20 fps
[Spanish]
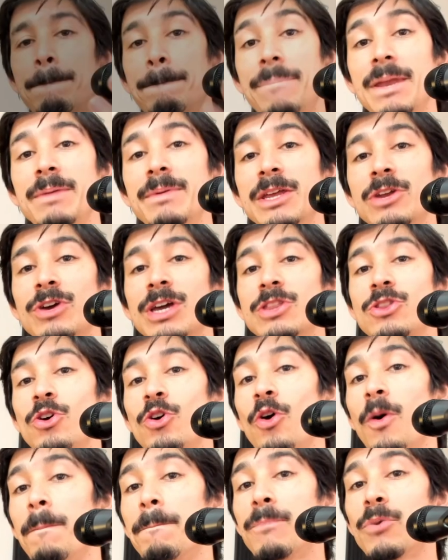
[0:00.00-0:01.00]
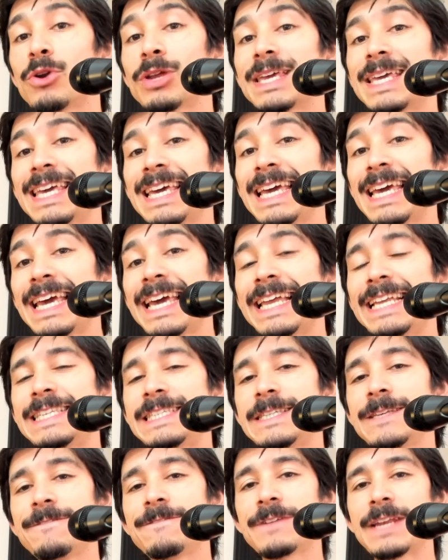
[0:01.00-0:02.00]
Primero que todo, ¿por qué el
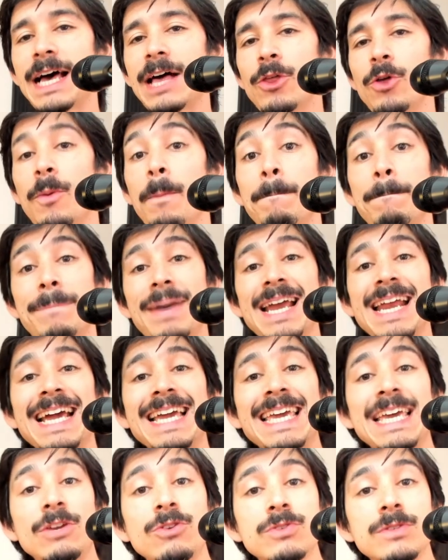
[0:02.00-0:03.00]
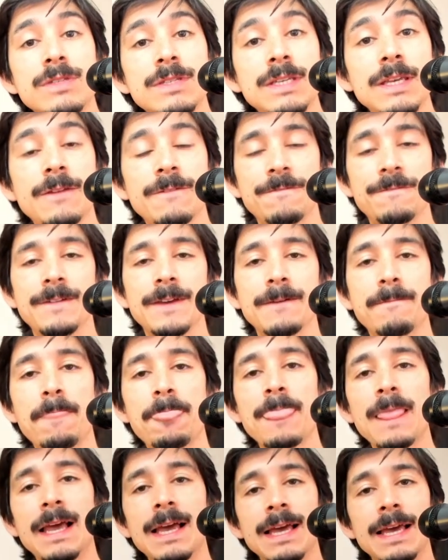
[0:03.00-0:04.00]
cifrado? ¿Para qué nos sirve?
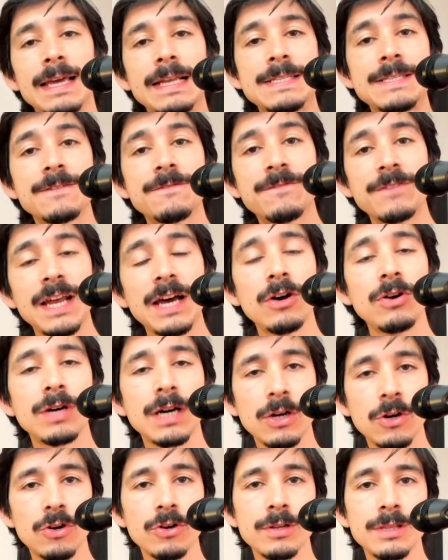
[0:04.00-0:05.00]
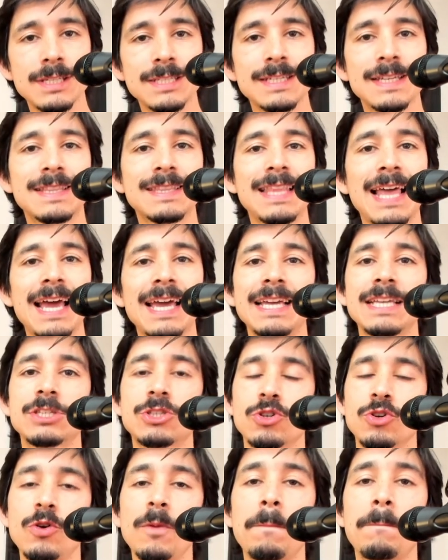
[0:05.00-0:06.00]
El cifrado de acordes está
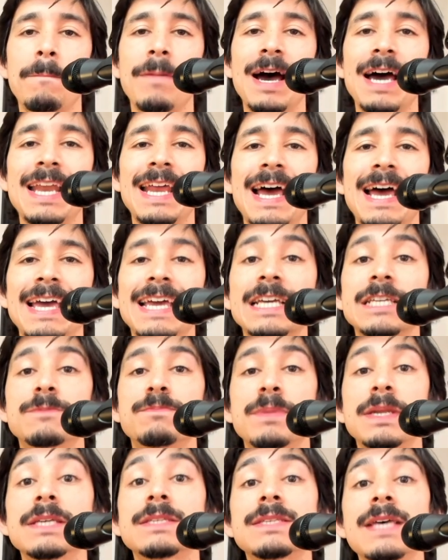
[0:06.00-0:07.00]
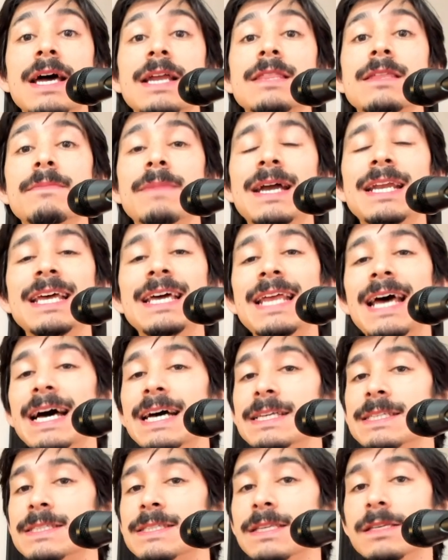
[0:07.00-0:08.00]
hecho para expresar de
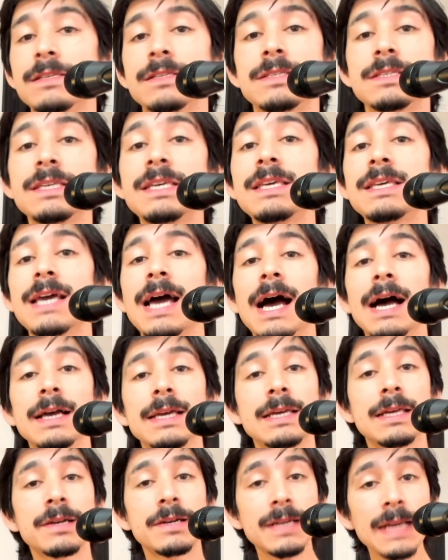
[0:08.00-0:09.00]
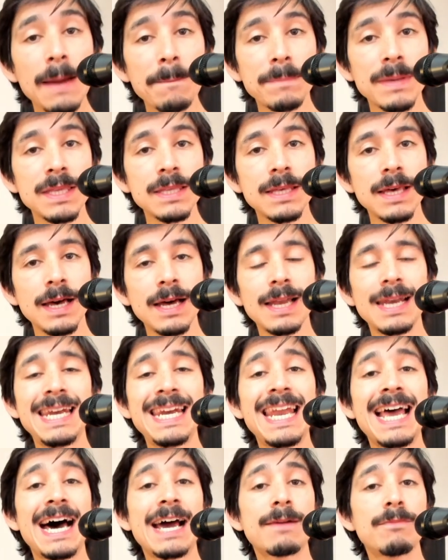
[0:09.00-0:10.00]
manera sencilla y rápida
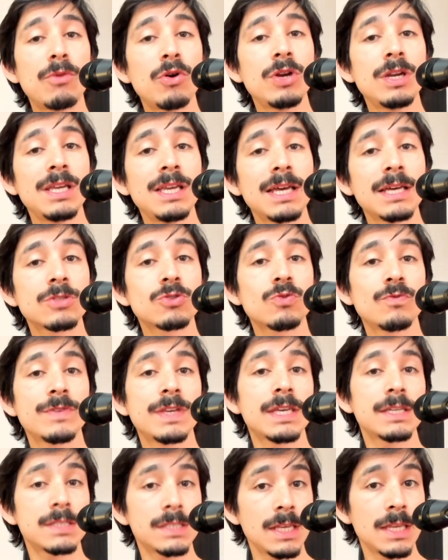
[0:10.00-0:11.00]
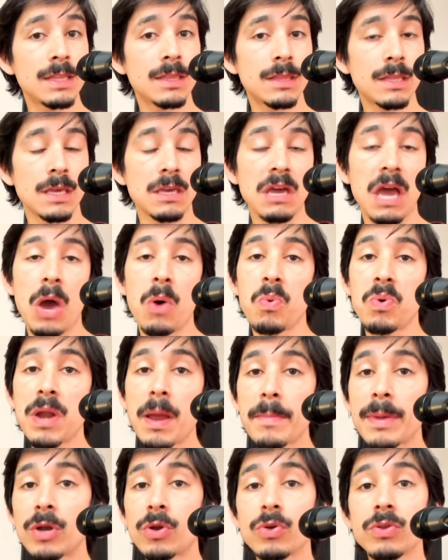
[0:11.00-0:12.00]
la armonía subyacente a
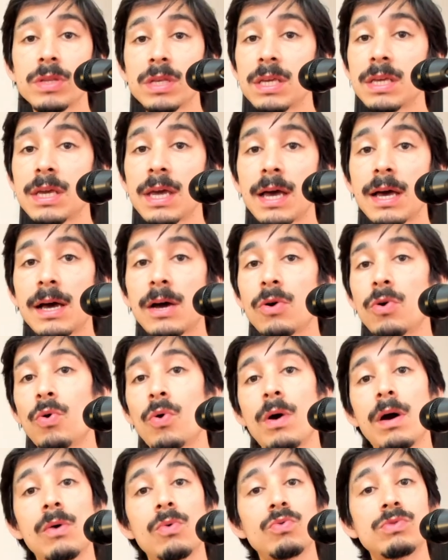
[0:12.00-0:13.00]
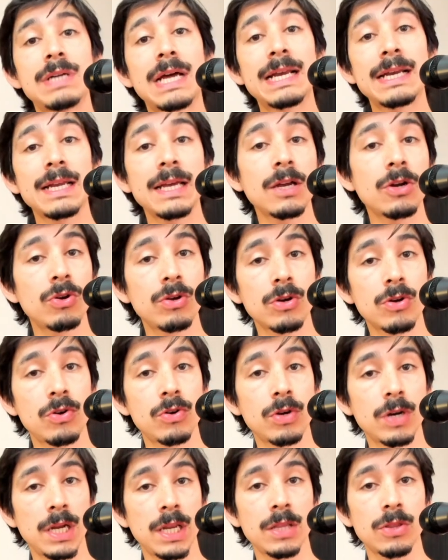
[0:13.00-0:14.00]
una melodía o a un arreglo en
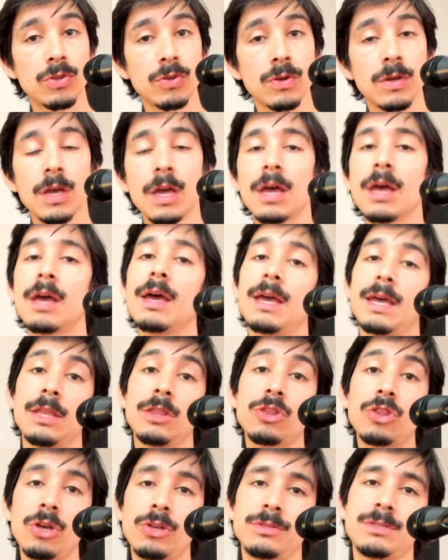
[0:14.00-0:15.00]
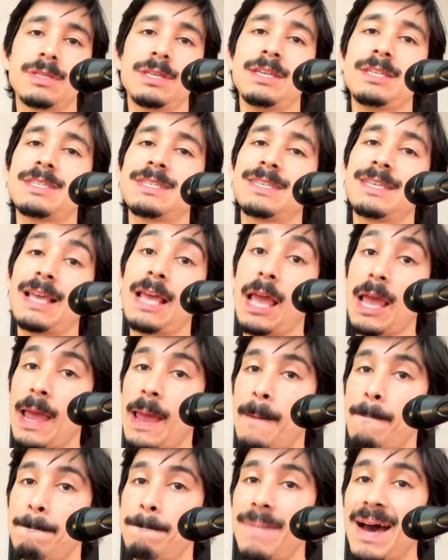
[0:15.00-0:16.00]
concreto. Entonces,
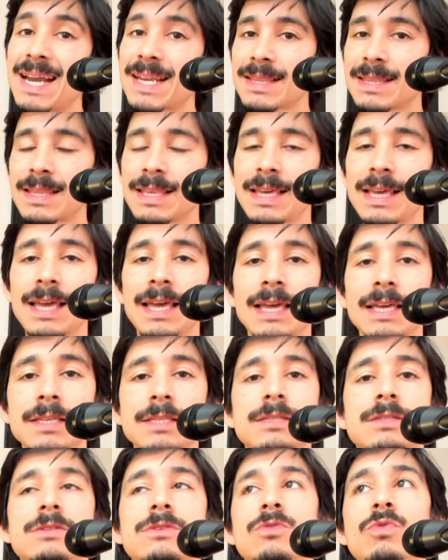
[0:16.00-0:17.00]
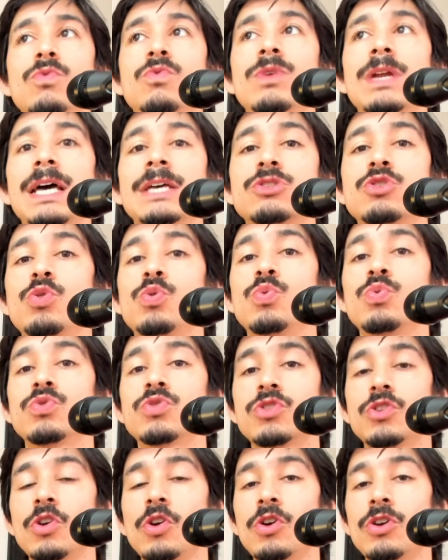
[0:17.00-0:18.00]
en parte es una
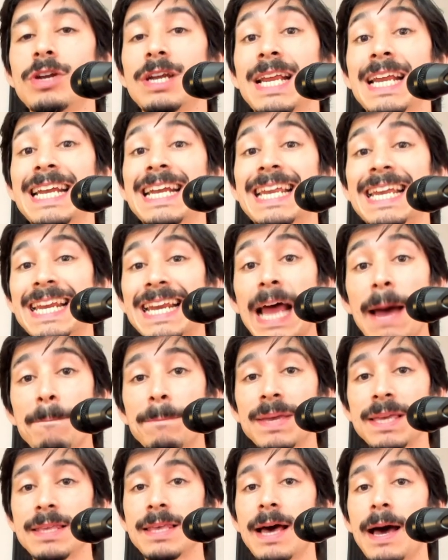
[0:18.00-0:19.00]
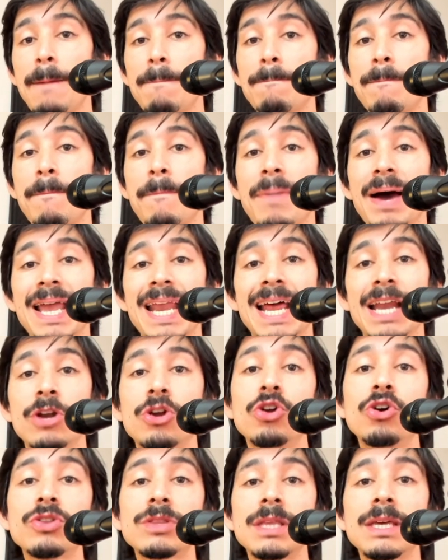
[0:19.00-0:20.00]
solución rápida para
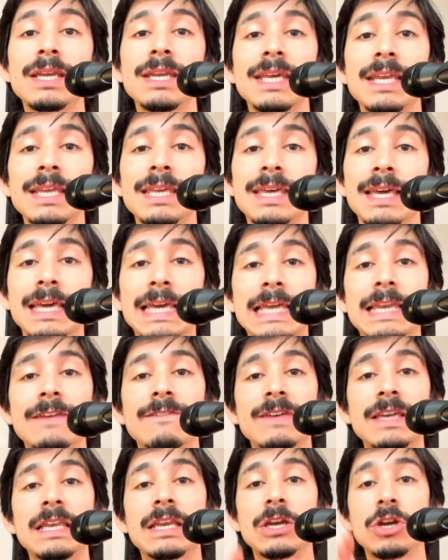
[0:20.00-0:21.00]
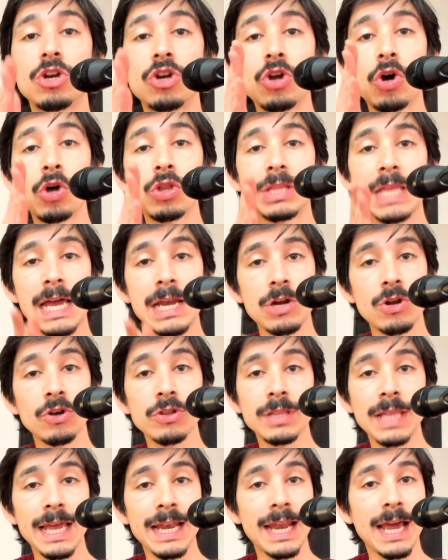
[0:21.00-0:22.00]
no tener que escribir nota
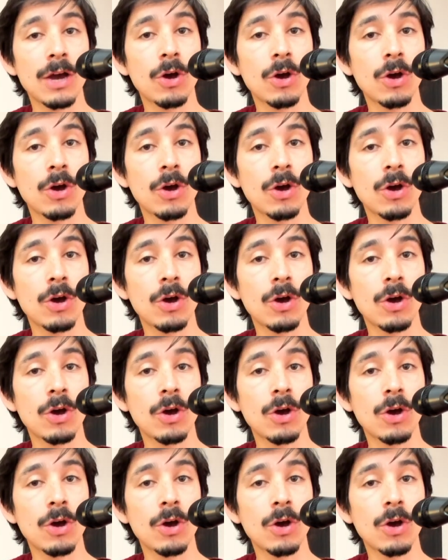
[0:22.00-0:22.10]
nota el